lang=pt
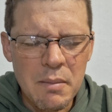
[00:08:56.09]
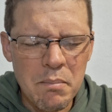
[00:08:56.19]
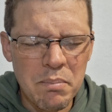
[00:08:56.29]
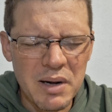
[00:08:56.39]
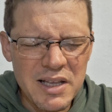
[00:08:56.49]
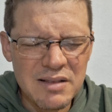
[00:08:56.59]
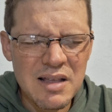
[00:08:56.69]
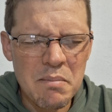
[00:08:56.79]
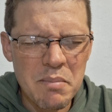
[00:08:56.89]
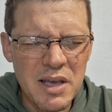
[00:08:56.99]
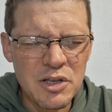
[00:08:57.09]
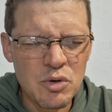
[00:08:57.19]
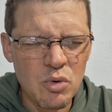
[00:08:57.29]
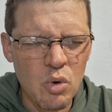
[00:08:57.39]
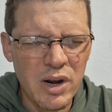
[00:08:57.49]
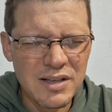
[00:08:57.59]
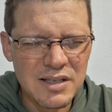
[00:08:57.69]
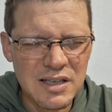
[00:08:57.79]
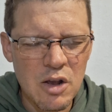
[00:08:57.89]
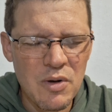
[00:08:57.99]
blinda a mente, o
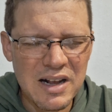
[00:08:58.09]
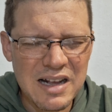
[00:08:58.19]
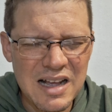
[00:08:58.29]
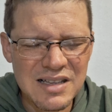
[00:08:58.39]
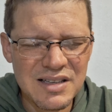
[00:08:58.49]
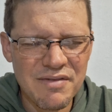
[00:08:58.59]
coração, a casa,